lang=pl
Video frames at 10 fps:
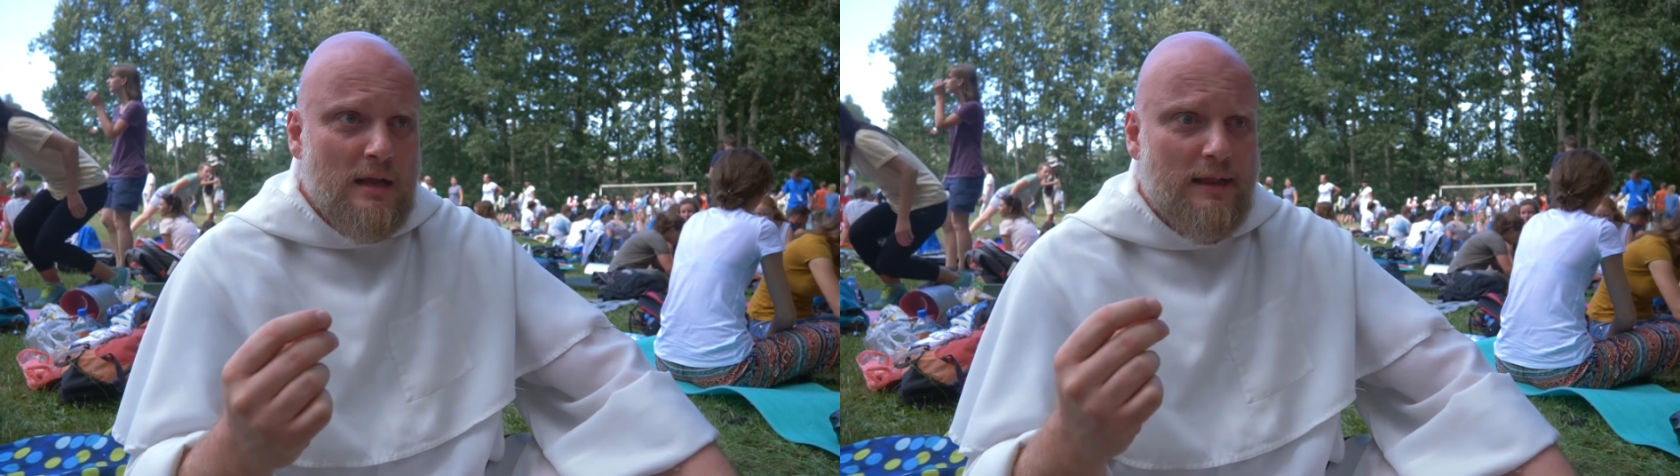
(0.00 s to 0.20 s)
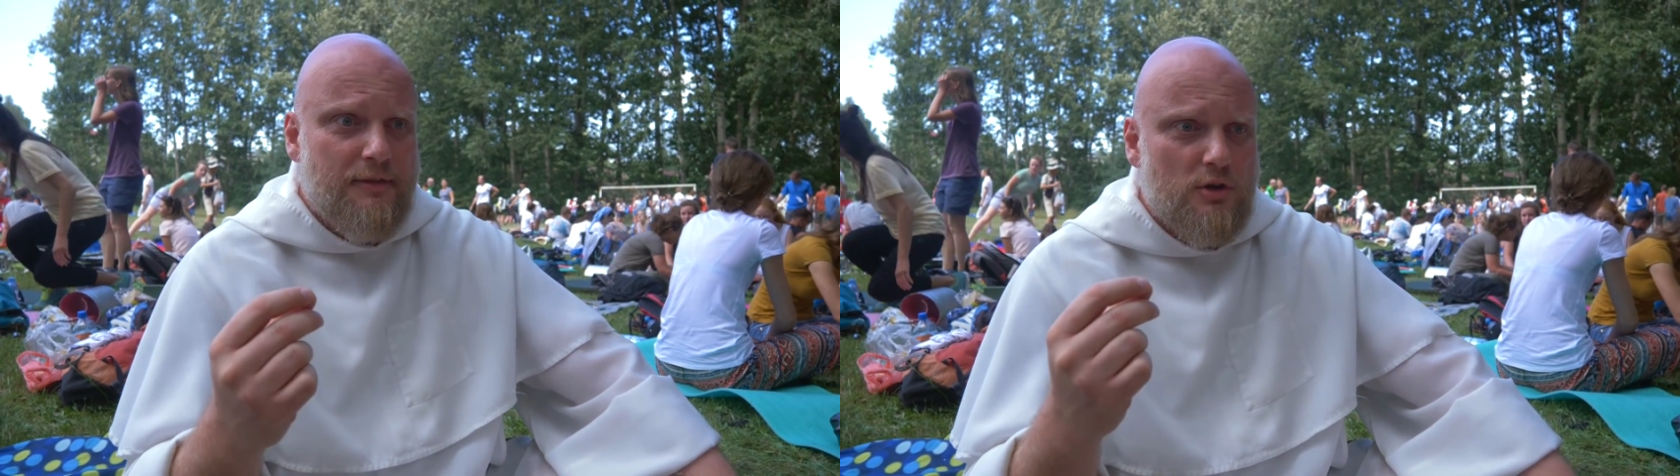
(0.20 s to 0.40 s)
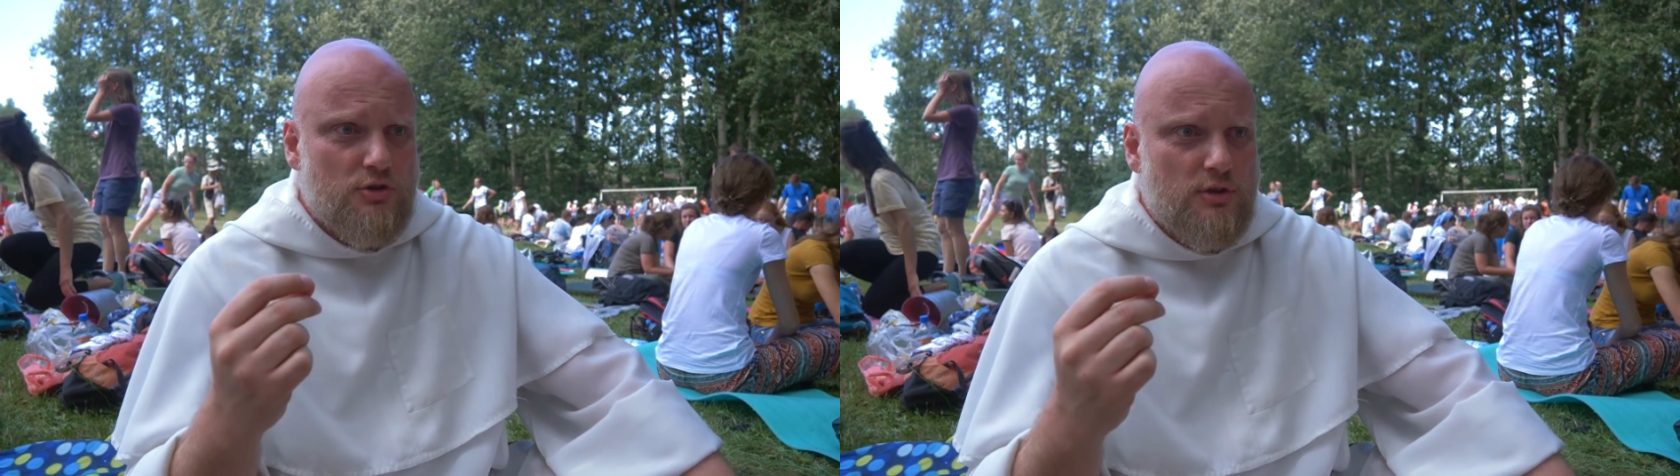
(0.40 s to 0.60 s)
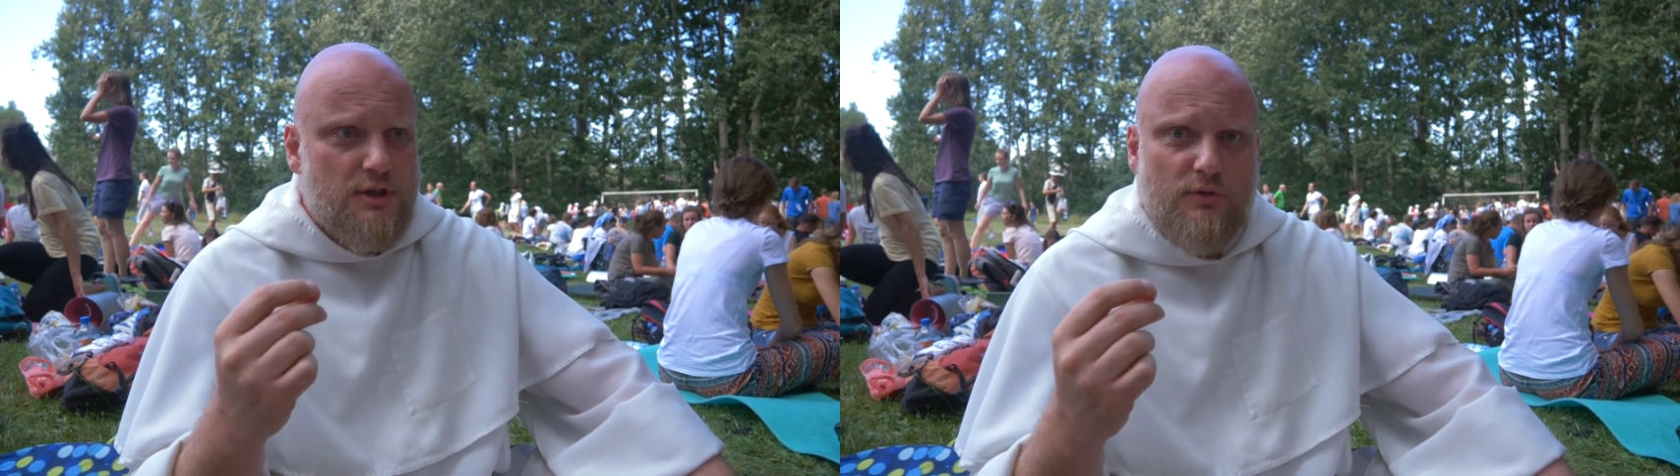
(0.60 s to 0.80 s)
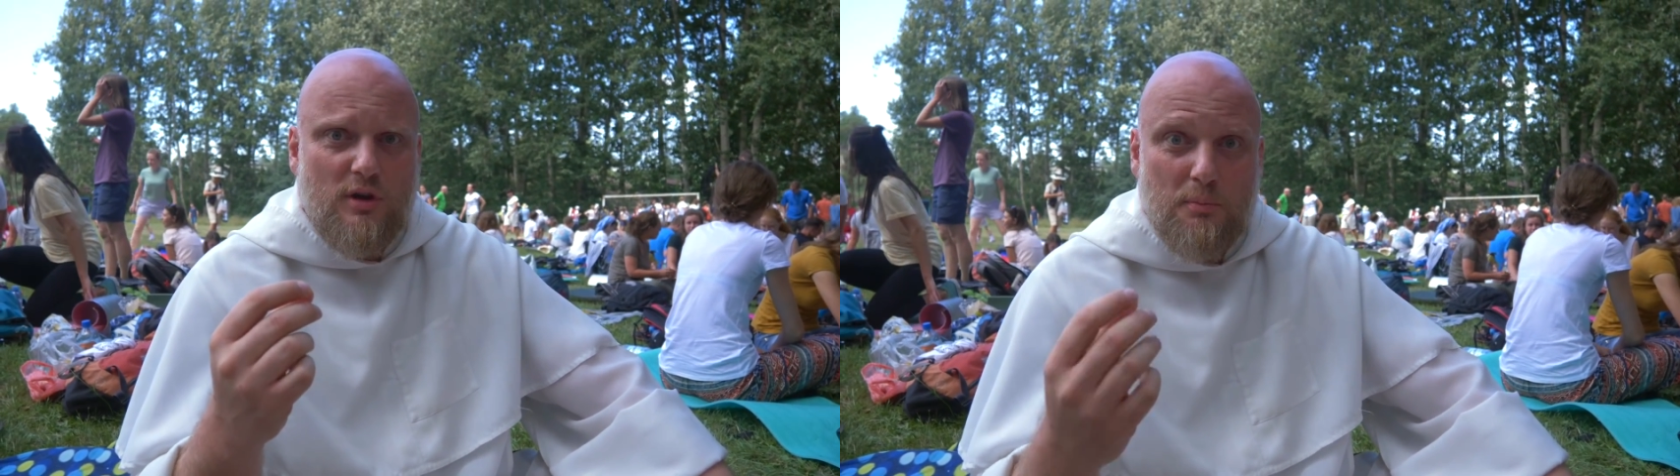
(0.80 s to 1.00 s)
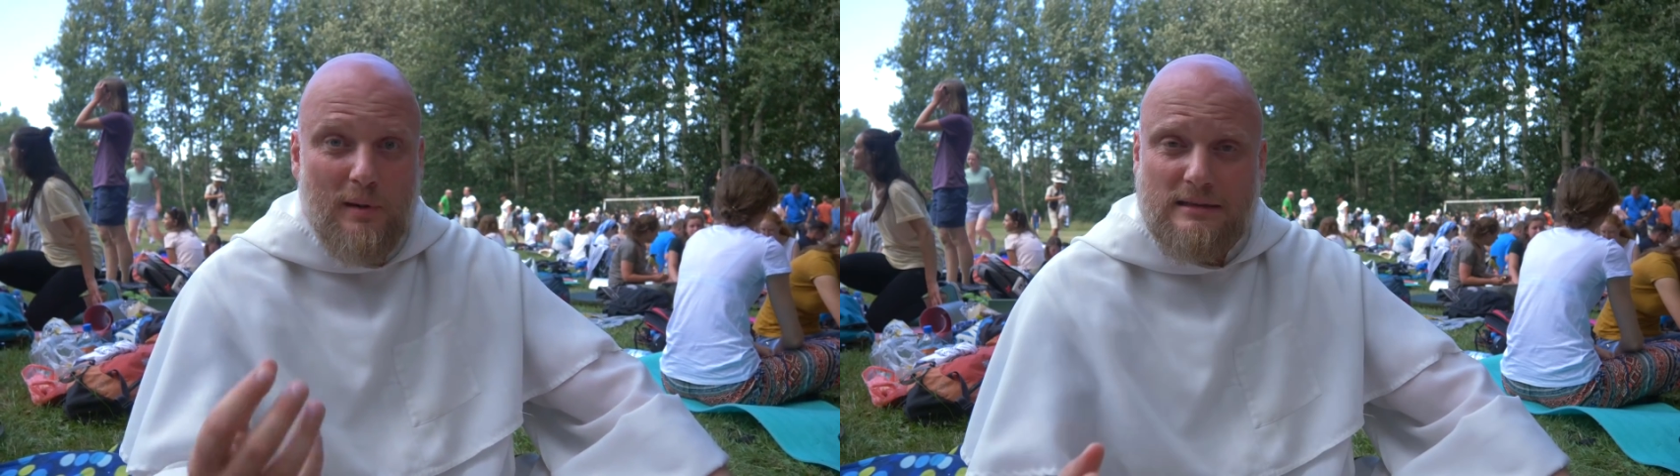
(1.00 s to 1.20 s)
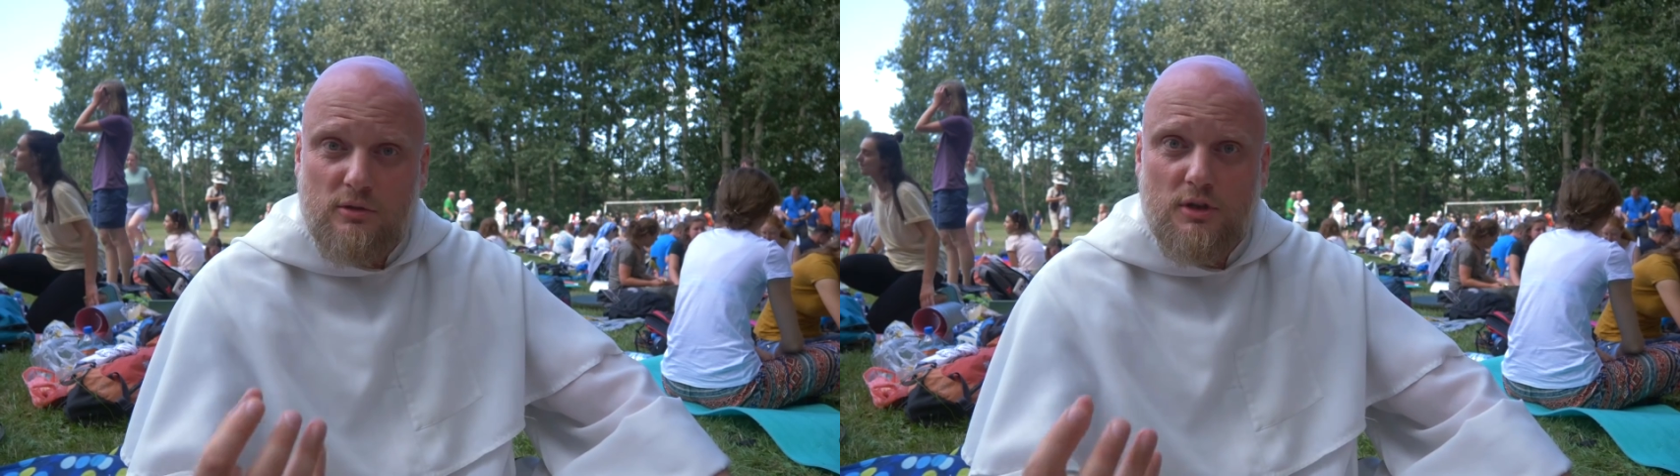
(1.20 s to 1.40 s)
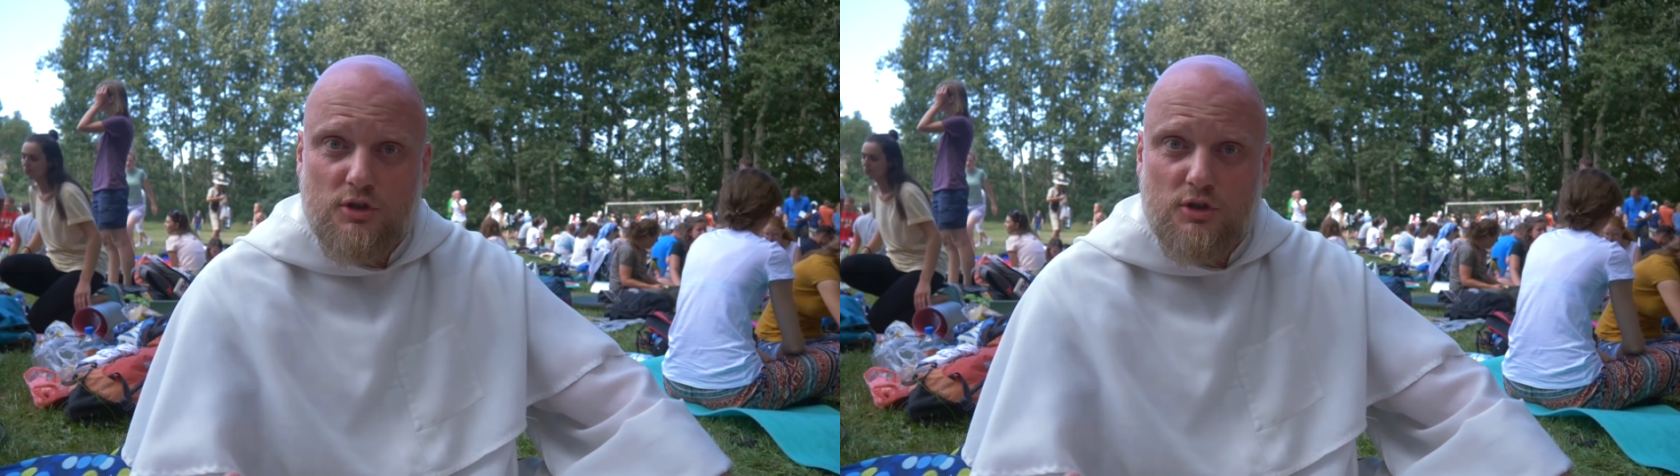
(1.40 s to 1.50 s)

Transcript: Dlatego, że to jest w ogóle bardzo